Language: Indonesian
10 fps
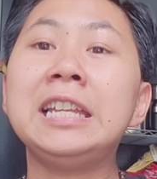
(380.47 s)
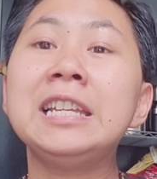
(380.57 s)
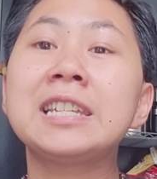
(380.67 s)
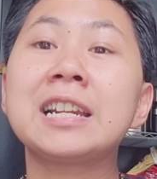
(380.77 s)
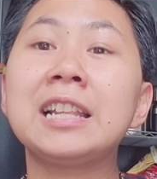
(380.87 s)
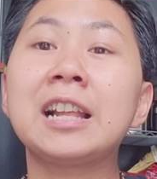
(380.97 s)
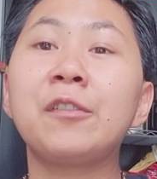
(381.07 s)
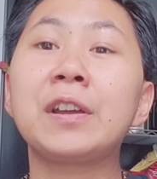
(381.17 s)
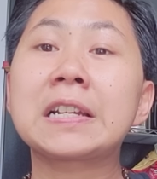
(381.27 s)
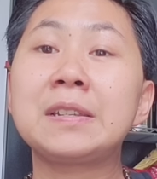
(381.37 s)
nah ini
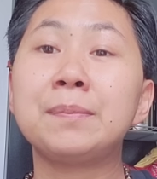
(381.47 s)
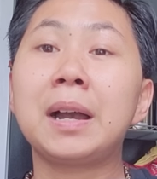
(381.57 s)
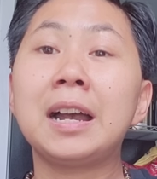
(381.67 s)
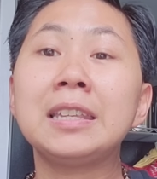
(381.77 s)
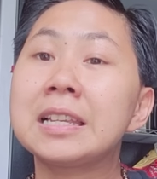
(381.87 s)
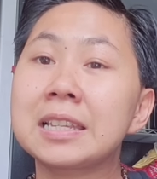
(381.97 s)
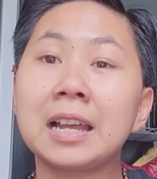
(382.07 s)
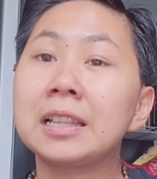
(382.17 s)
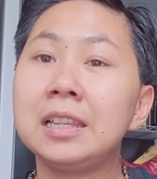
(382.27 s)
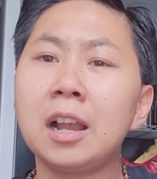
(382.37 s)
cerita versi mbak
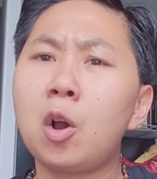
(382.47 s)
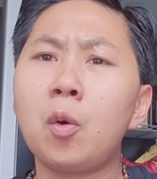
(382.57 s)
Anya saat